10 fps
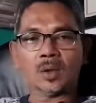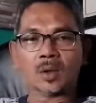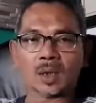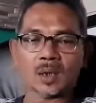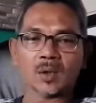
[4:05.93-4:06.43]

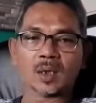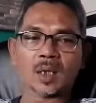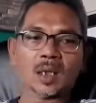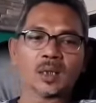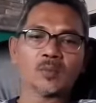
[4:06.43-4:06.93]

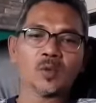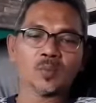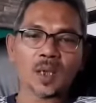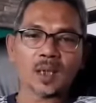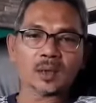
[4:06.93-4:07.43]
orang-orang, ada
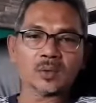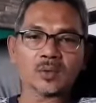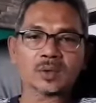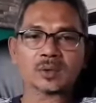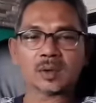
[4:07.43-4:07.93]
mubalik
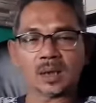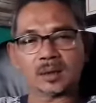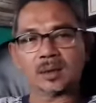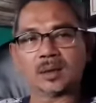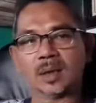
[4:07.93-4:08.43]
ustadz
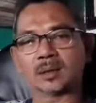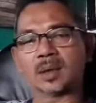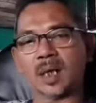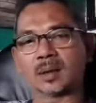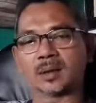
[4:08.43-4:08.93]
yang
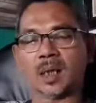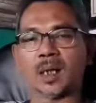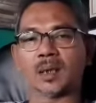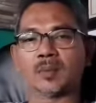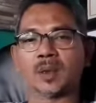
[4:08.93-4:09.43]

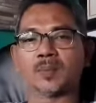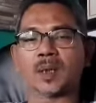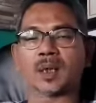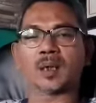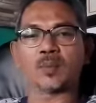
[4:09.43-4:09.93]
terang-terangan
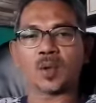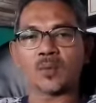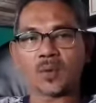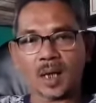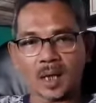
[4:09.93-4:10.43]
menebarkan
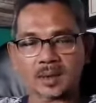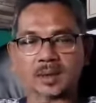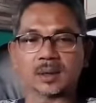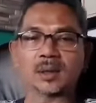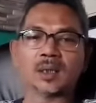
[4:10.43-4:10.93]

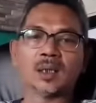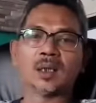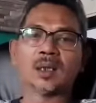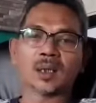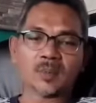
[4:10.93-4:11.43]
provokasi,
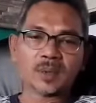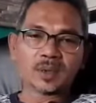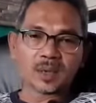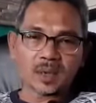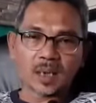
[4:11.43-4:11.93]

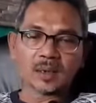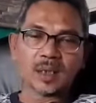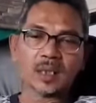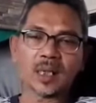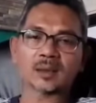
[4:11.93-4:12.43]
kebencian di
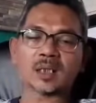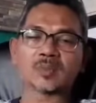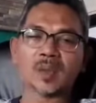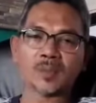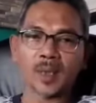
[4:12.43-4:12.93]
hari
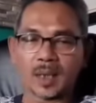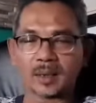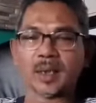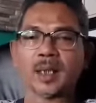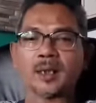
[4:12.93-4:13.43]
atas
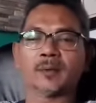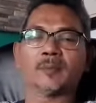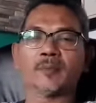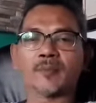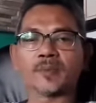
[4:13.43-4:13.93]
mimbarnya,
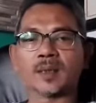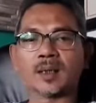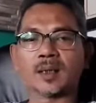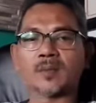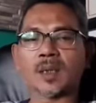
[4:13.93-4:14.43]

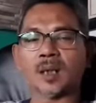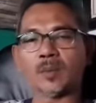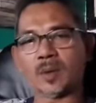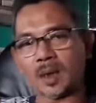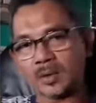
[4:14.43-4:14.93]
maka
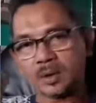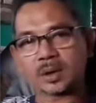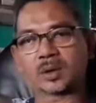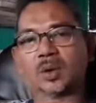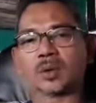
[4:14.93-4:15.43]
memang harus
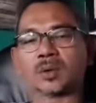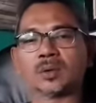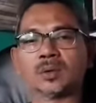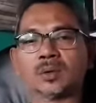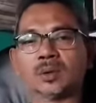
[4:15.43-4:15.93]
ditegur.
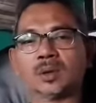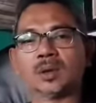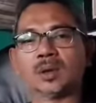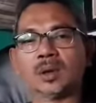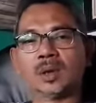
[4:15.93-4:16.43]

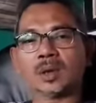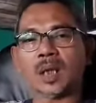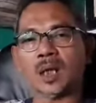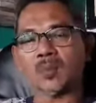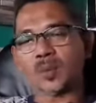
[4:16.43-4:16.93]

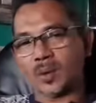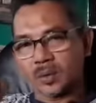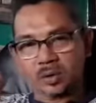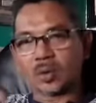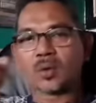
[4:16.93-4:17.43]
Kalau
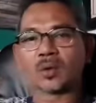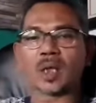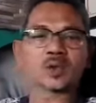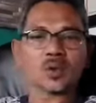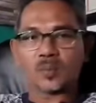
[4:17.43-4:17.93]
perlu
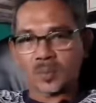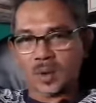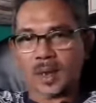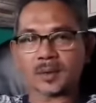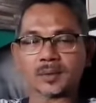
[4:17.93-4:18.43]
turunkan suruh
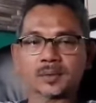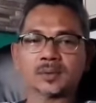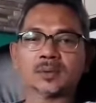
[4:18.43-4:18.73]
pulang.